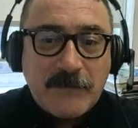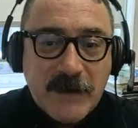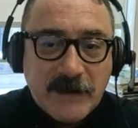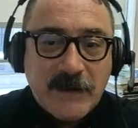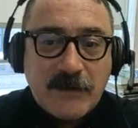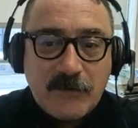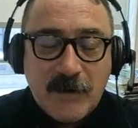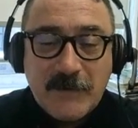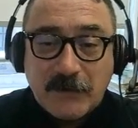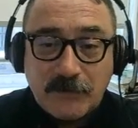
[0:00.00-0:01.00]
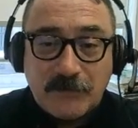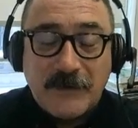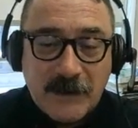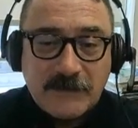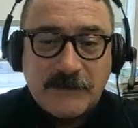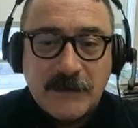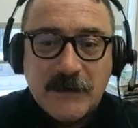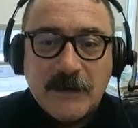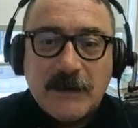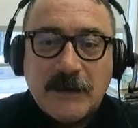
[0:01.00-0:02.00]
una gran ayuda para que tú veas
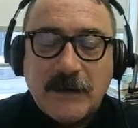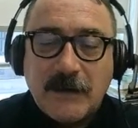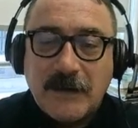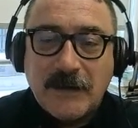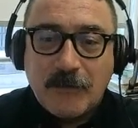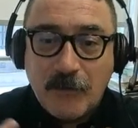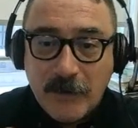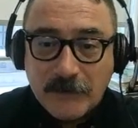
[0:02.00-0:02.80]
eh,